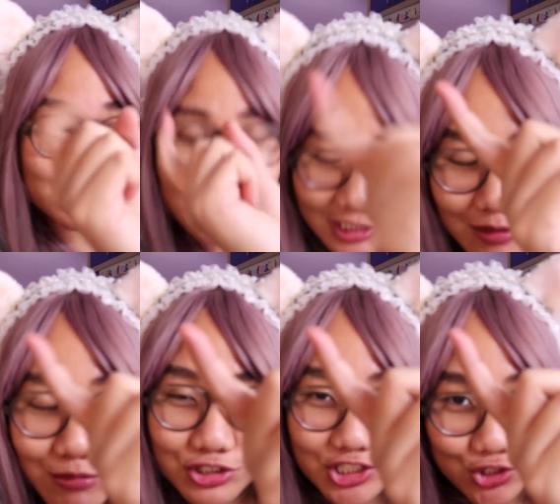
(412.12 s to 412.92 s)

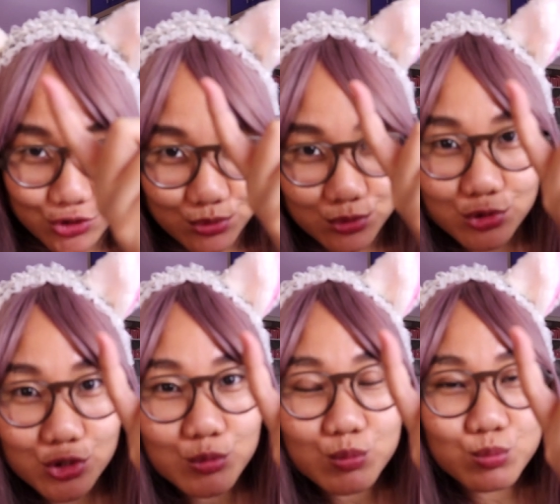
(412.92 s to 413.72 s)
salmon itu
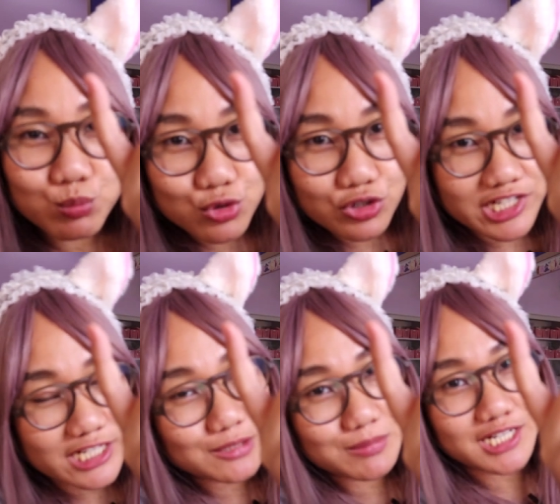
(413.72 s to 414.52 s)

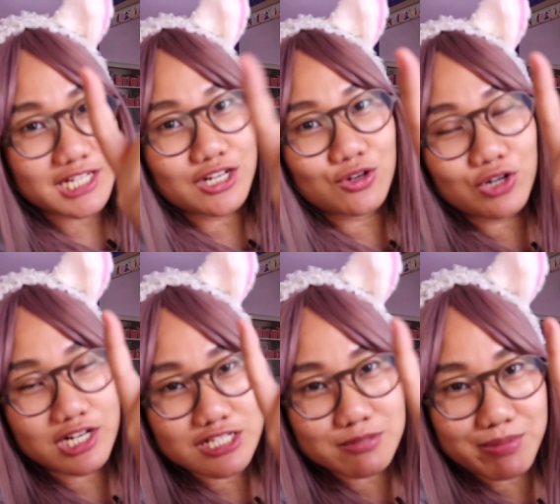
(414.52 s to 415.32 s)
bukan makanan
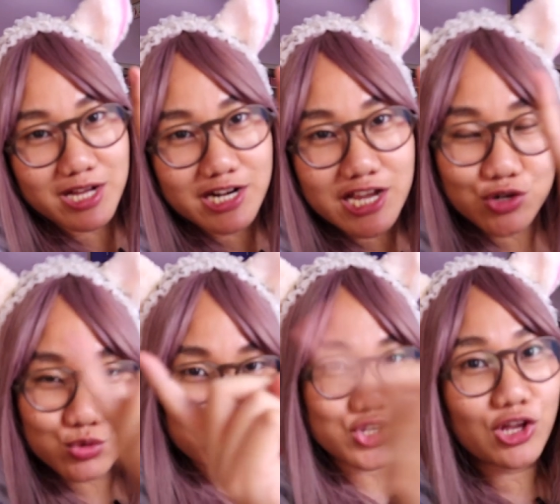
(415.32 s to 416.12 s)
orang Jepang dari
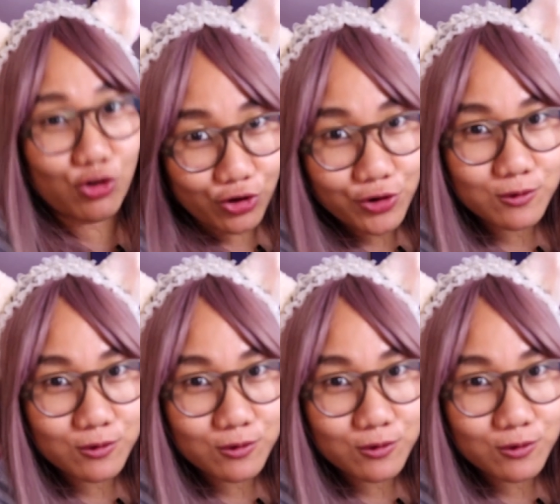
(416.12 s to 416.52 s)
dulunya loh.